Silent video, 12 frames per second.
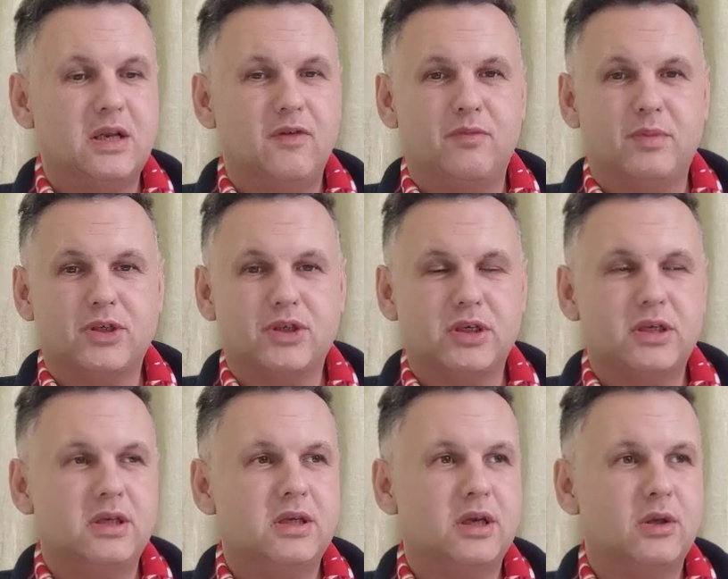или в
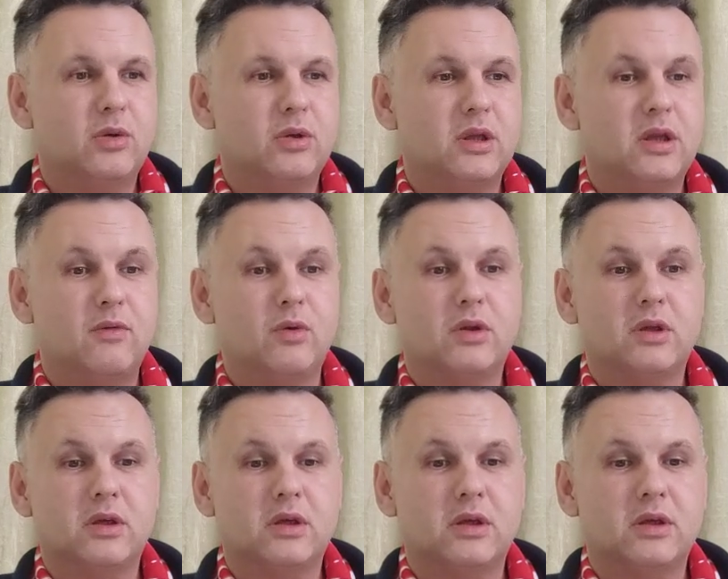машине едут. И
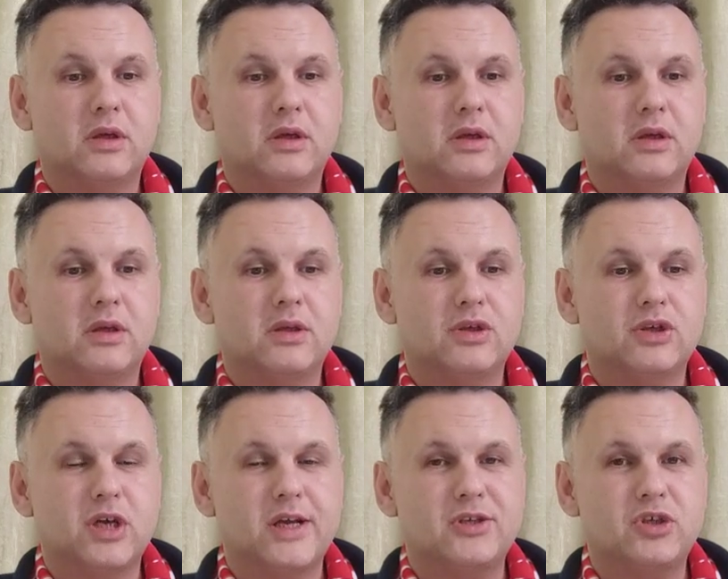вот
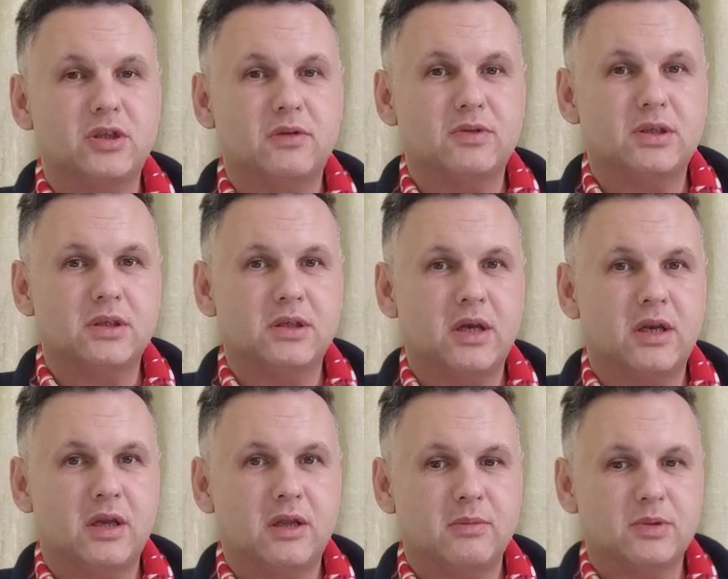женщина всегда
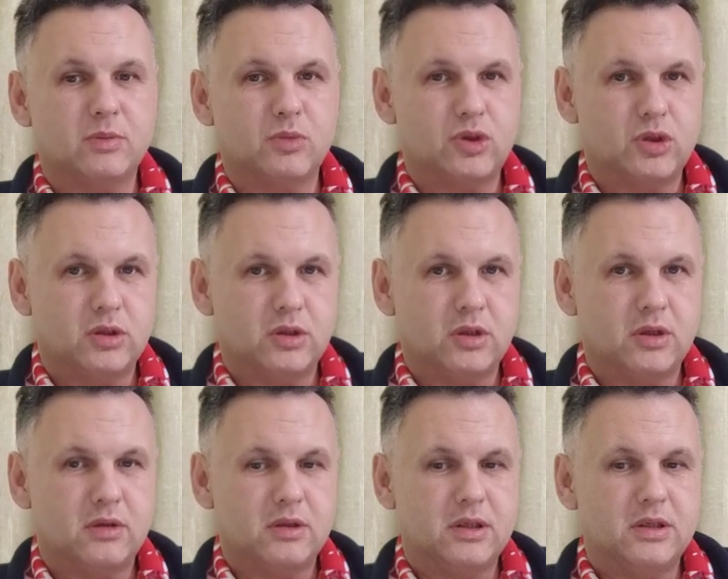рядом с мужчиной
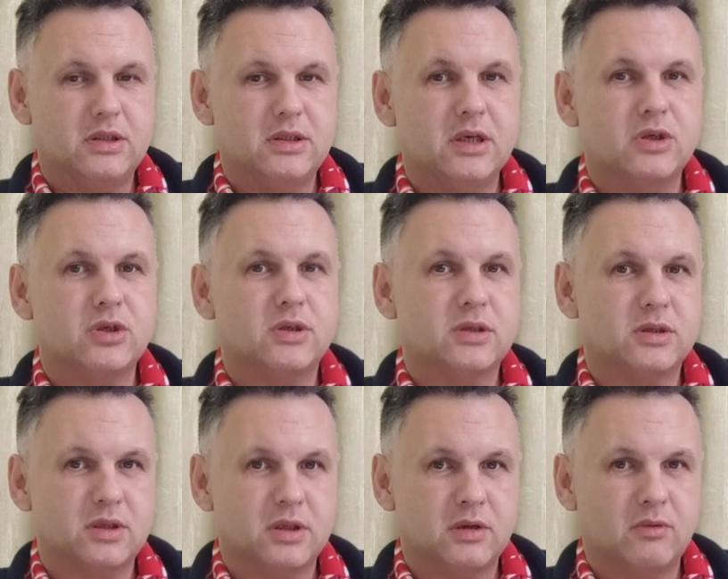и держится
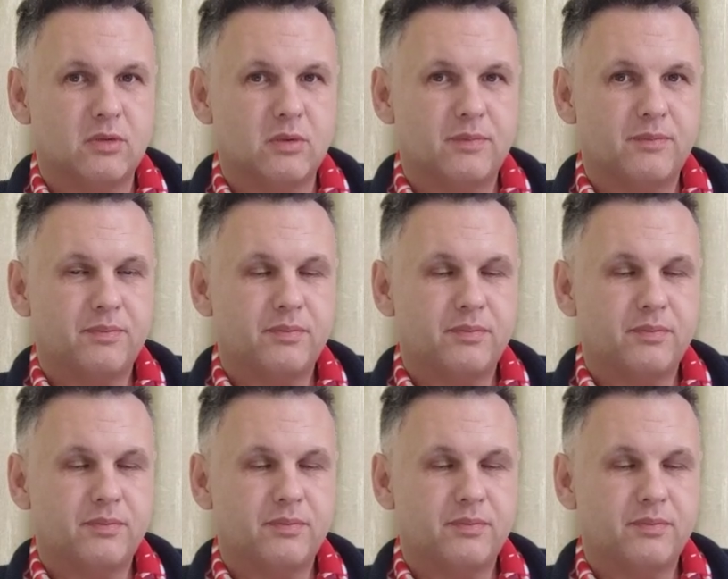за него.